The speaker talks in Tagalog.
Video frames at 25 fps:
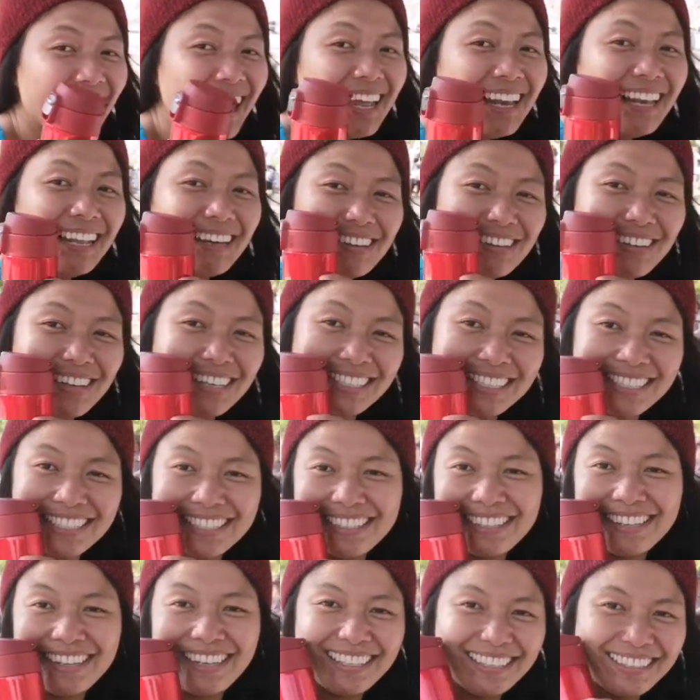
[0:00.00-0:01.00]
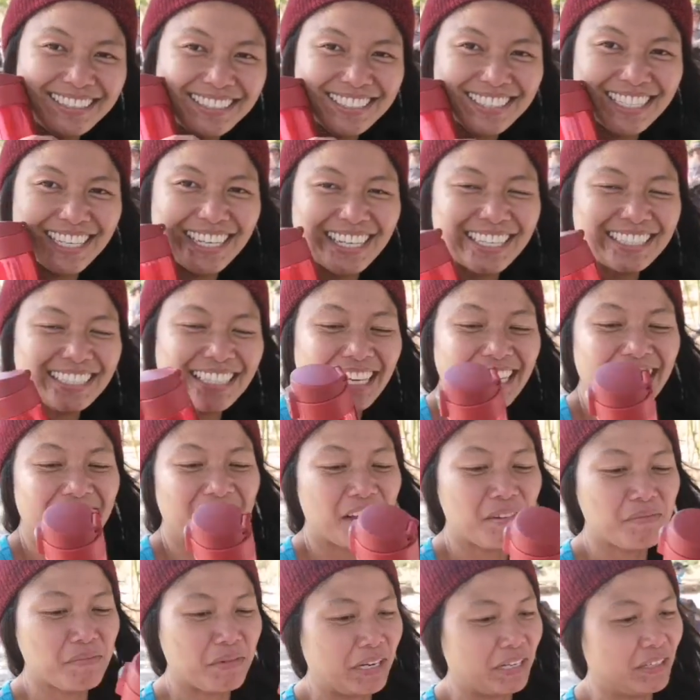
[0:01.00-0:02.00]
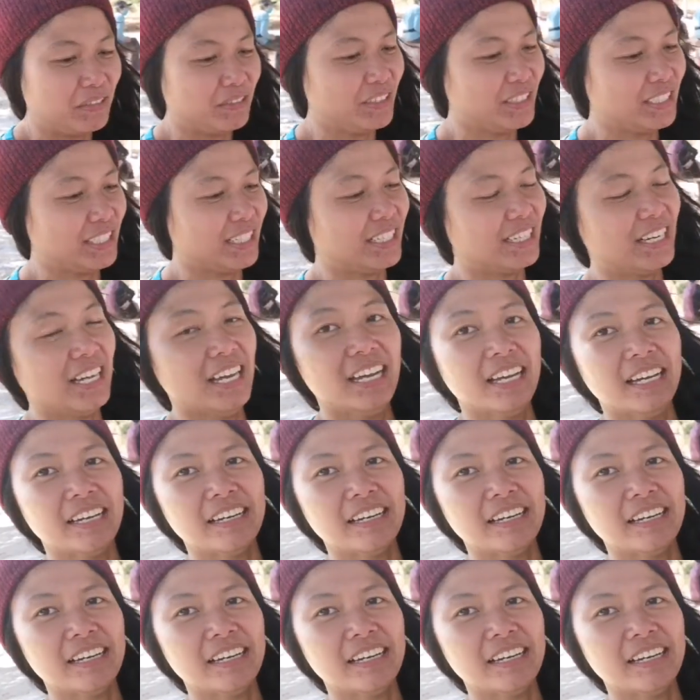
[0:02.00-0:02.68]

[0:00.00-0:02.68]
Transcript: Akala ko kasi red siya. Talagang maroon siya.